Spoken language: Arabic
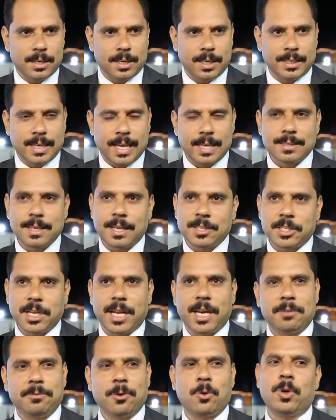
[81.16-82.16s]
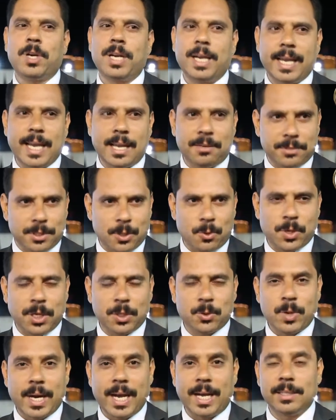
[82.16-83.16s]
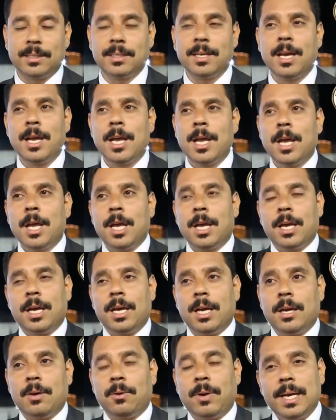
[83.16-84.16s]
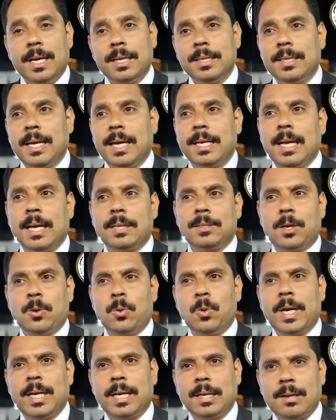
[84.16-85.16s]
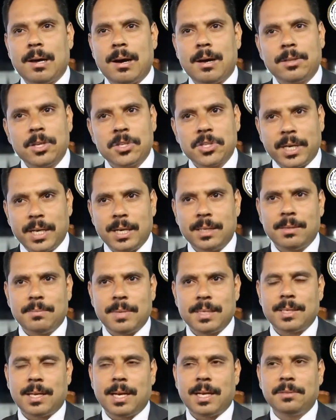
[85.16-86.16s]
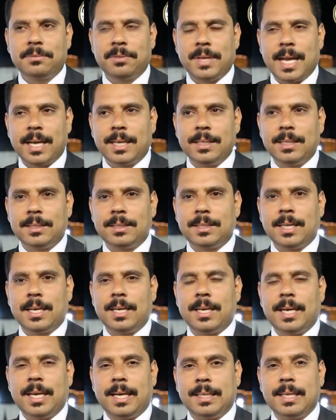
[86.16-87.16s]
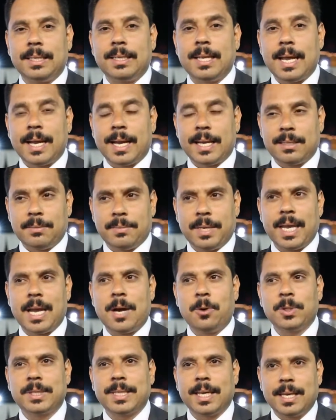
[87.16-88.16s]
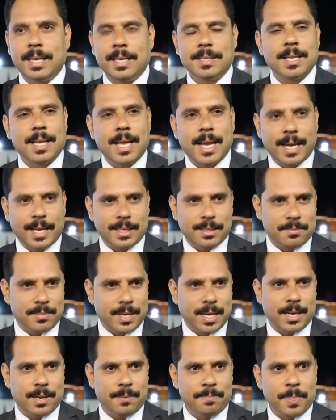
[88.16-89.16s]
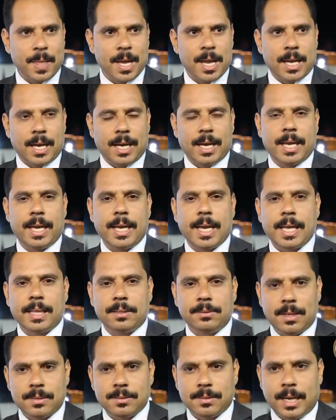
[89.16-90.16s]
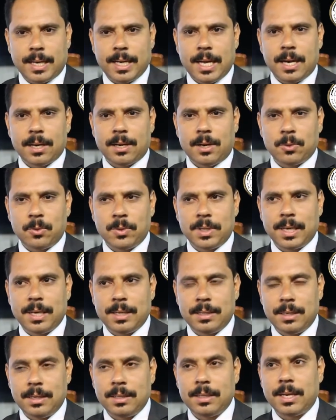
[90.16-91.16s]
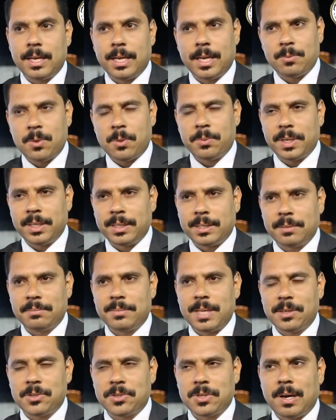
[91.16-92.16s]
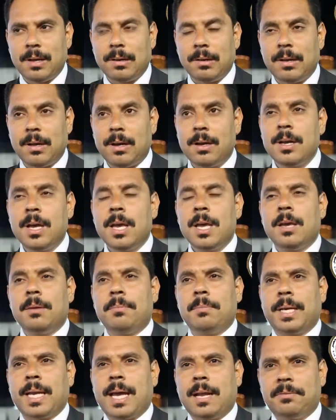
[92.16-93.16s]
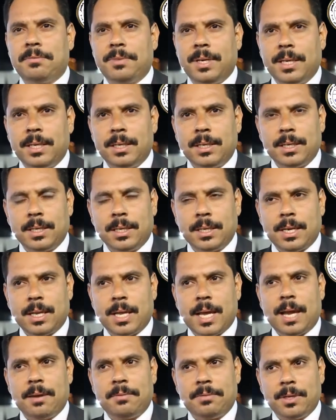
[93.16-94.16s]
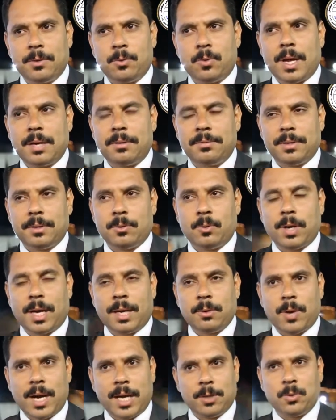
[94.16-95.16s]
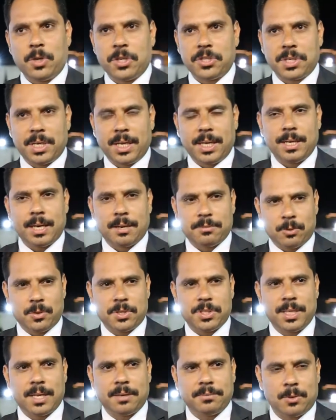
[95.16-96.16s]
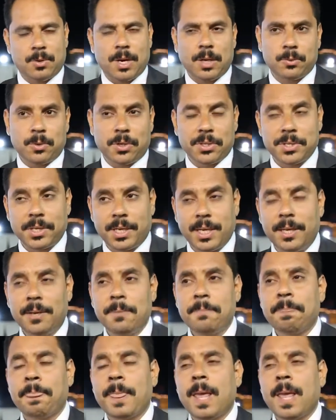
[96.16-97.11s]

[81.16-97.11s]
الناس هتشارك في كل اللجان في توقيت واحد آه، ولكن انا اقدر اقول انا النهارده شاركت مثلا في لجنه آه، اعداد الاكاديميه او التجهيز الاكاديميه اللي هي نص عليها القانون الجديد اللي هي ممكن تبدا ان شاء الله من 2000 2021 2020 2021